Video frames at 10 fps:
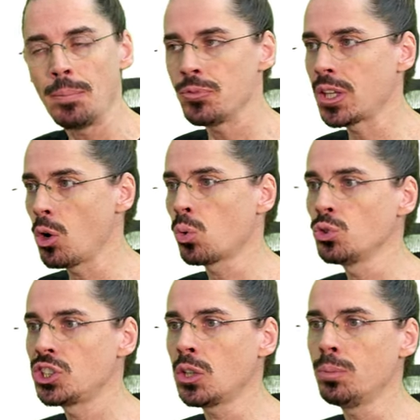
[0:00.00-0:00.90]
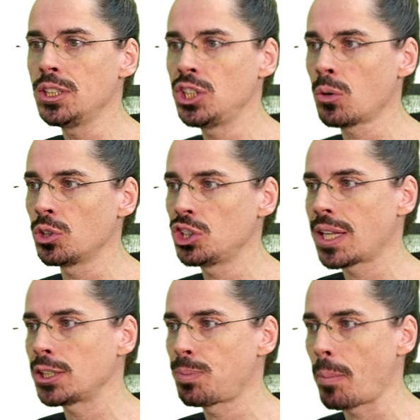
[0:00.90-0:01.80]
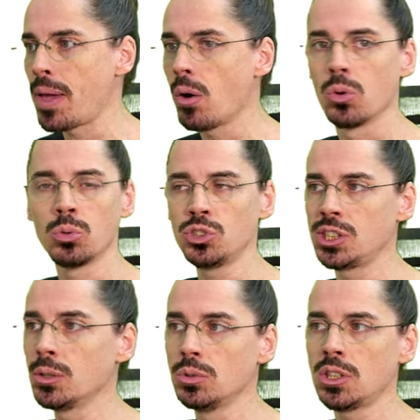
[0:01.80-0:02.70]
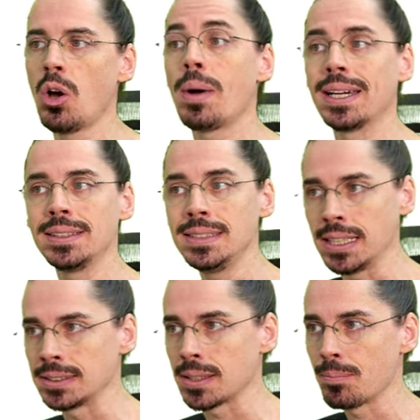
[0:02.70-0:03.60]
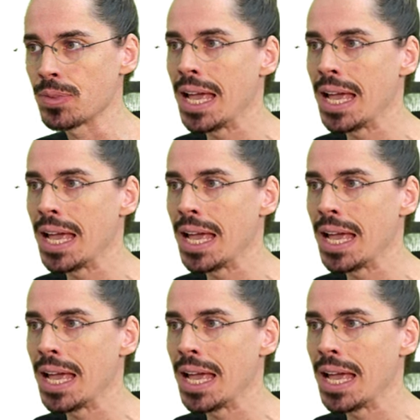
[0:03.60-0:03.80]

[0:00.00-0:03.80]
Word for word: Então eu consigo medir a quantidade de papel? Consigo. Então é uma grandeza.